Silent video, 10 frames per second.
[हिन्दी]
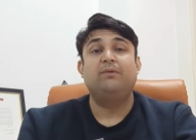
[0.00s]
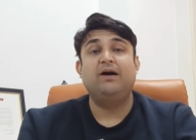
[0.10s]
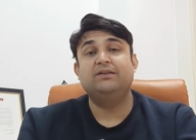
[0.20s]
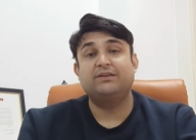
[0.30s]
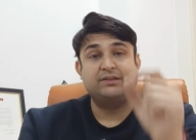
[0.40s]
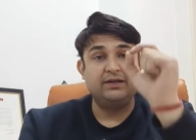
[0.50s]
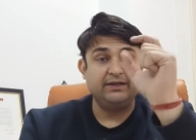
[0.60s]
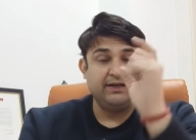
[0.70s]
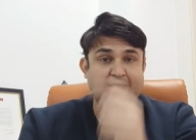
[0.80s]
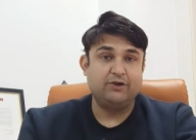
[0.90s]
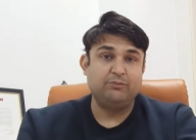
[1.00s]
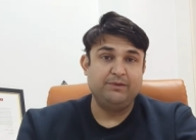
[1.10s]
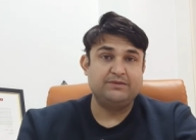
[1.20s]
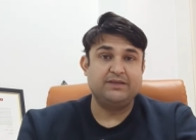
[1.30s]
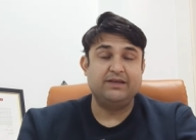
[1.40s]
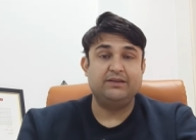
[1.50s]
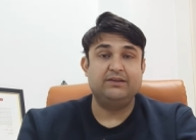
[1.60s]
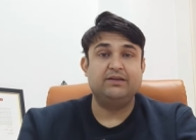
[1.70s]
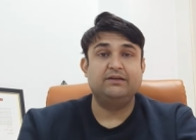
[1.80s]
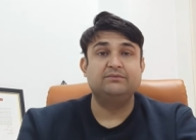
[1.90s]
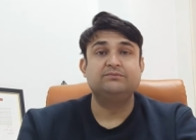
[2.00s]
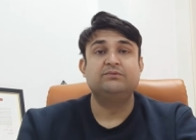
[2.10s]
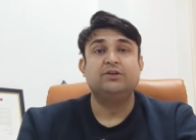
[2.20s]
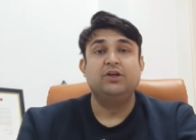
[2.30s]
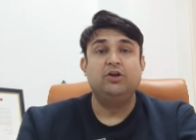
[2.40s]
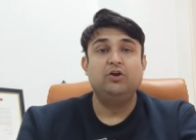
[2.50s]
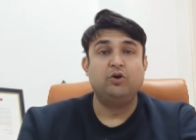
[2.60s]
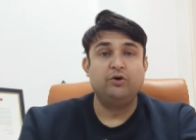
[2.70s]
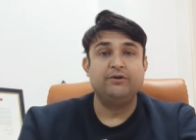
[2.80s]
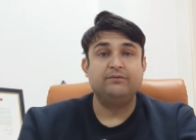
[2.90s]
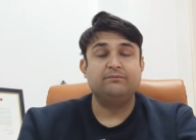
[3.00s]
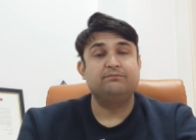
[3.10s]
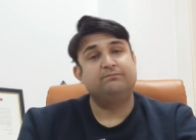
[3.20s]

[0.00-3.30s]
मात्र थर्टी लाख रुपीज के अंदर लोन